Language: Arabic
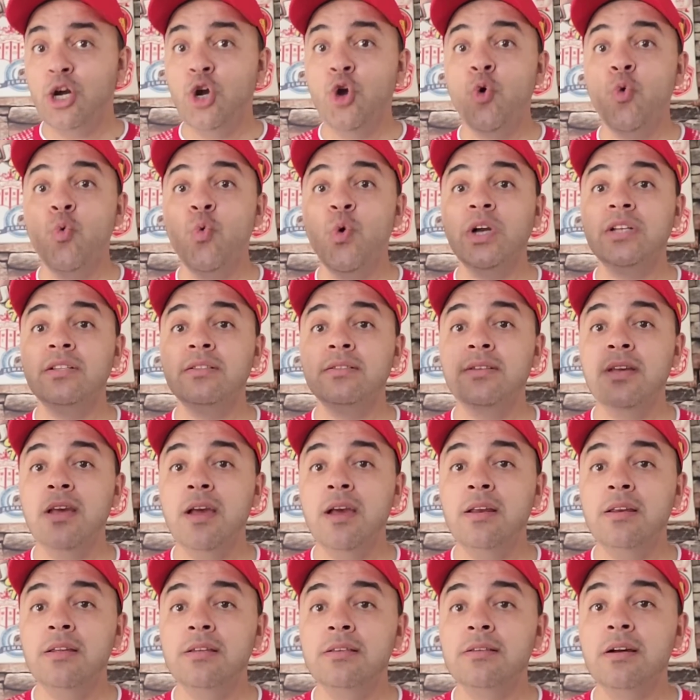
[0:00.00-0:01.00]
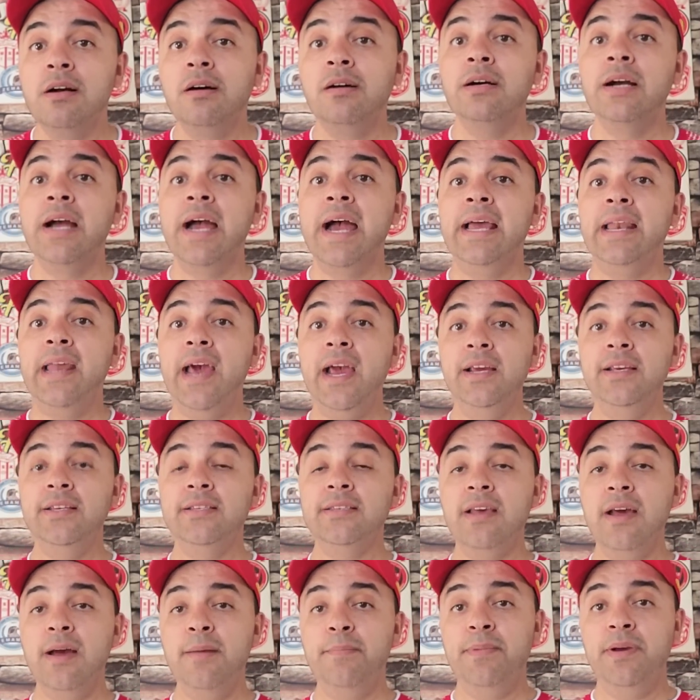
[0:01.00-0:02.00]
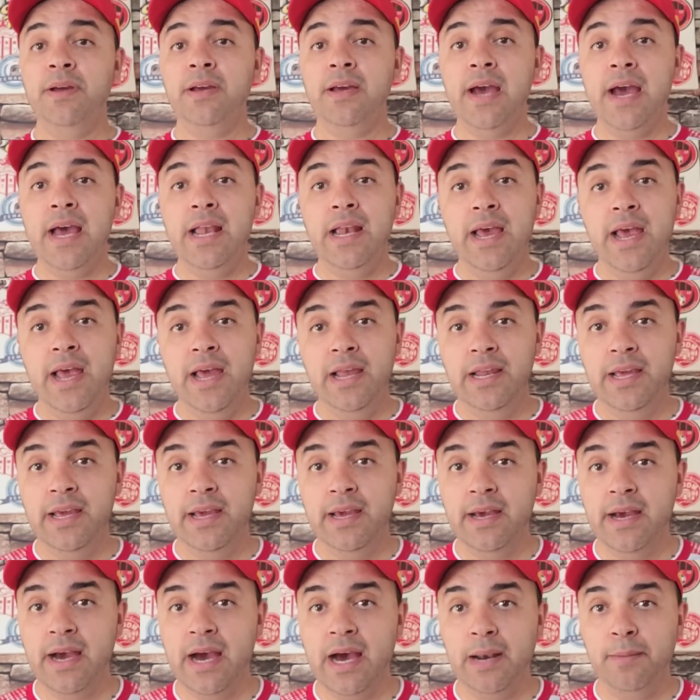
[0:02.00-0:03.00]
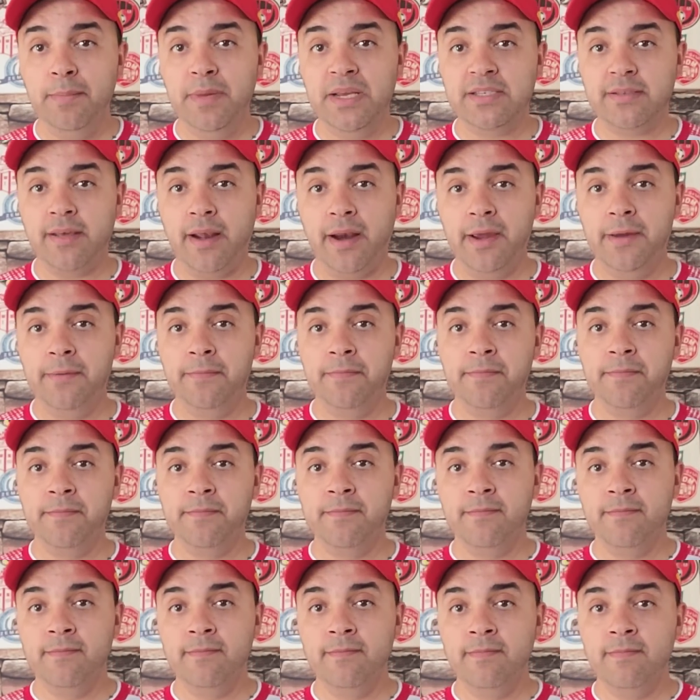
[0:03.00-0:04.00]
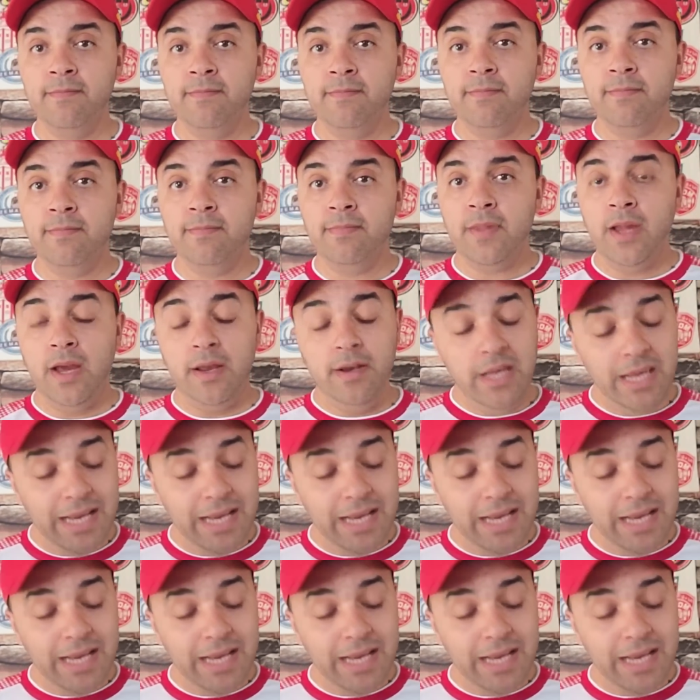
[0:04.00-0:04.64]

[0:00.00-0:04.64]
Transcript: والثالثه على حساب الاهلي المصري يعني